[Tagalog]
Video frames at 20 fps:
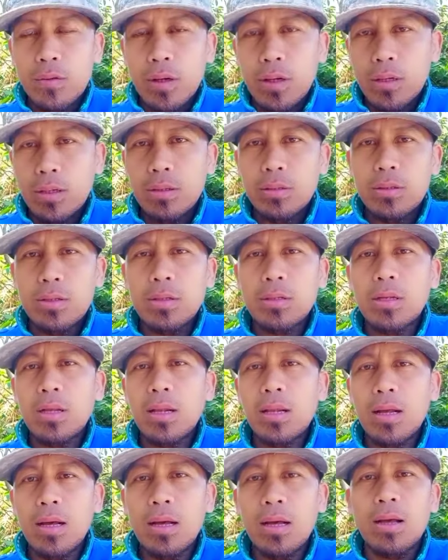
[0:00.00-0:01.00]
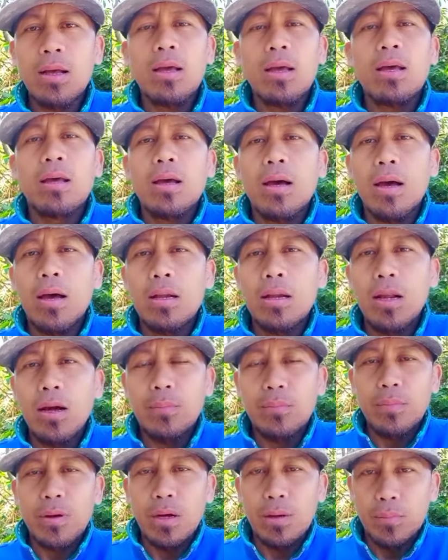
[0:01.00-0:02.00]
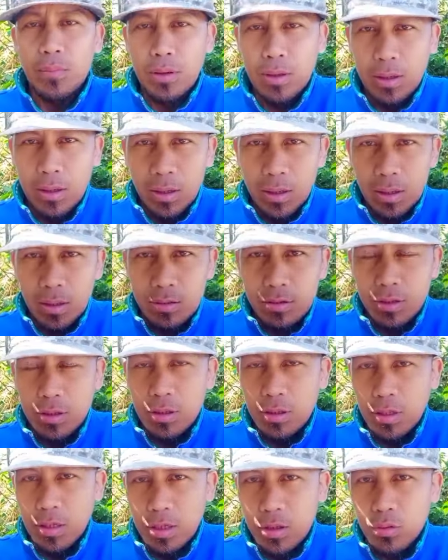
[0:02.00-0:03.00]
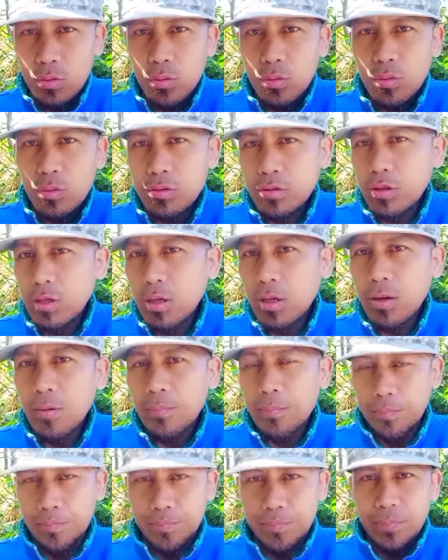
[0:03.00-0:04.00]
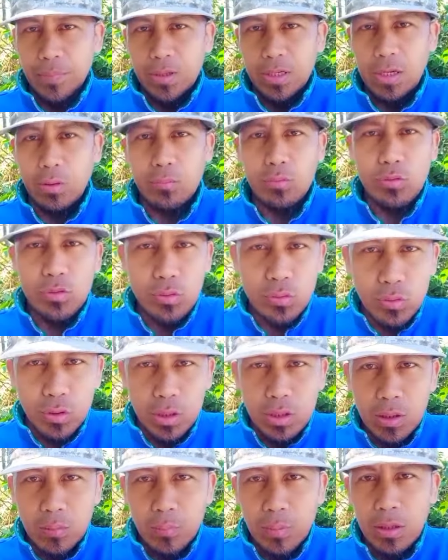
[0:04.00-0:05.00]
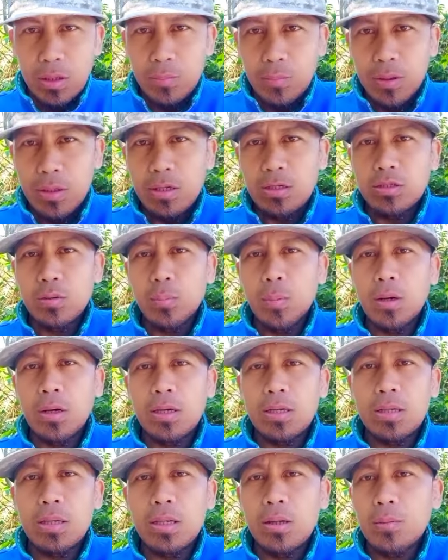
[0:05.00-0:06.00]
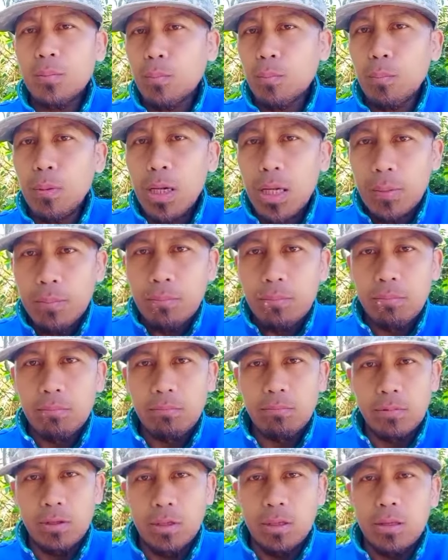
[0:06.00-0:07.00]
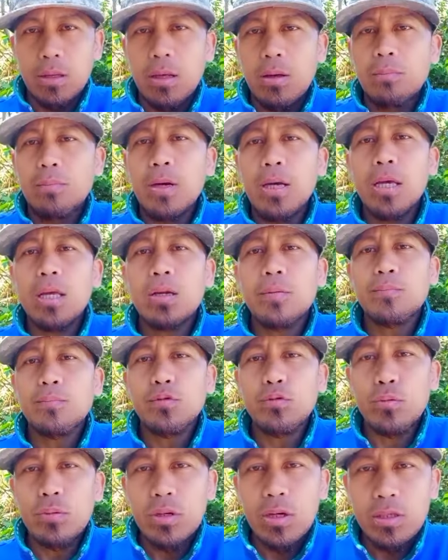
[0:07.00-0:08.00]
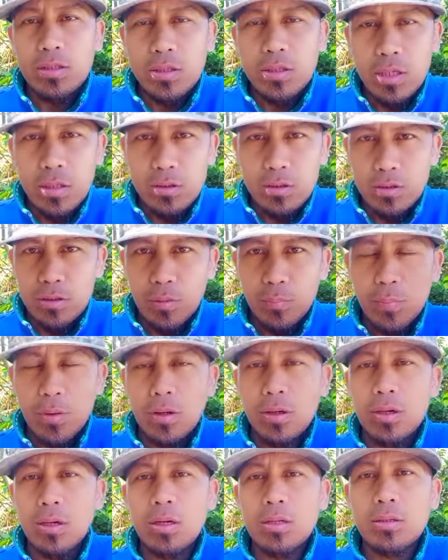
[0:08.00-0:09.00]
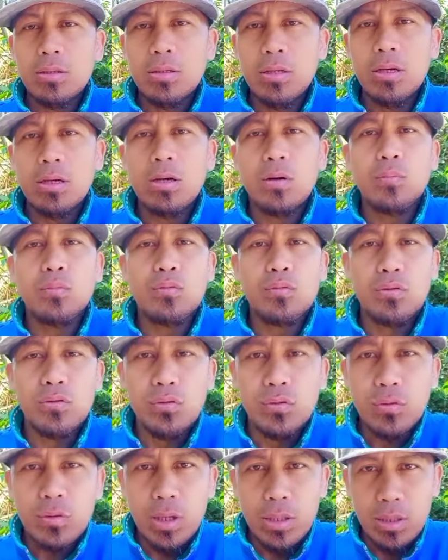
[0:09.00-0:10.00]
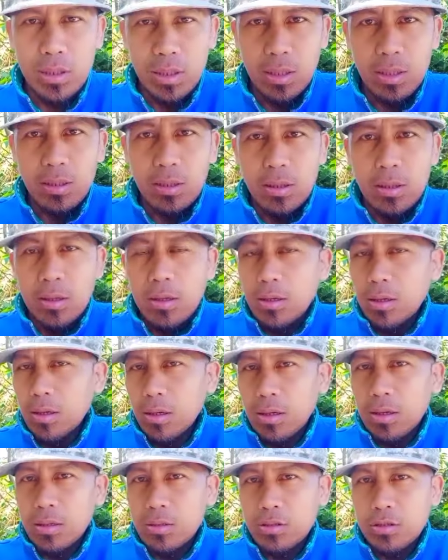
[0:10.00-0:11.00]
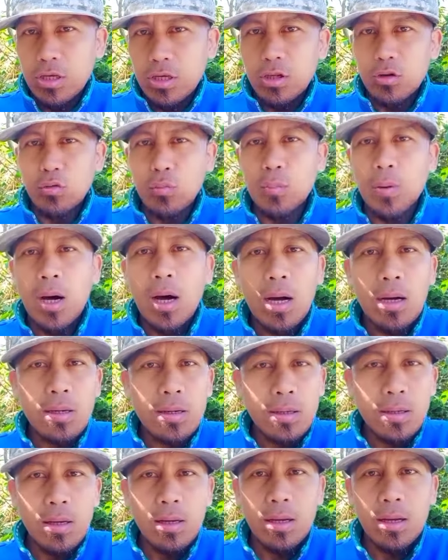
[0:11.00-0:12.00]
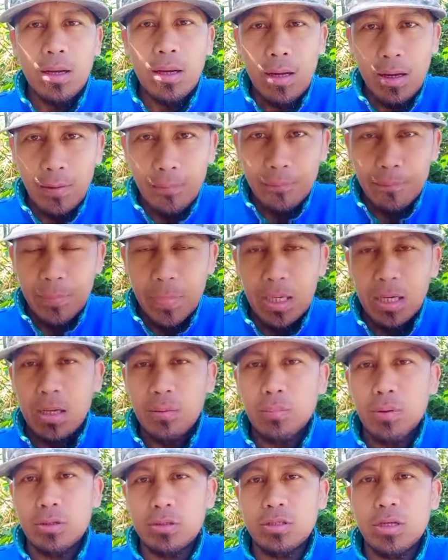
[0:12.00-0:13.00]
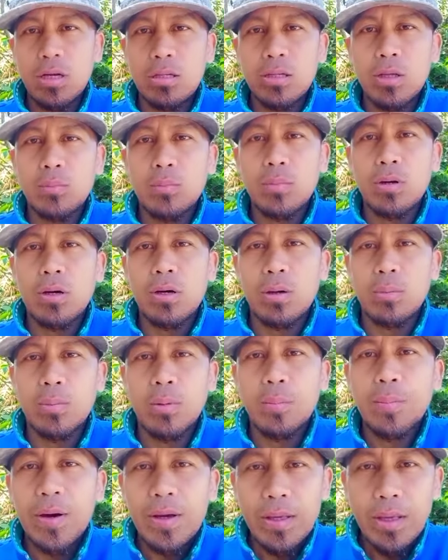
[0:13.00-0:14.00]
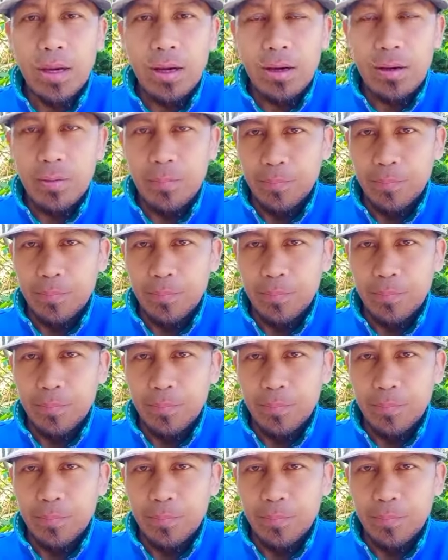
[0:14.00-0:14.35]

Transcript: ay hindi nila alam ang mga sikrito sa kabundukan ng Pilipinas sapagkat liblib mahirap tuklasin sapagkat uh, kabundukan nga at uh, sino ba ang nakakaalam maliban sa ating mga kababayang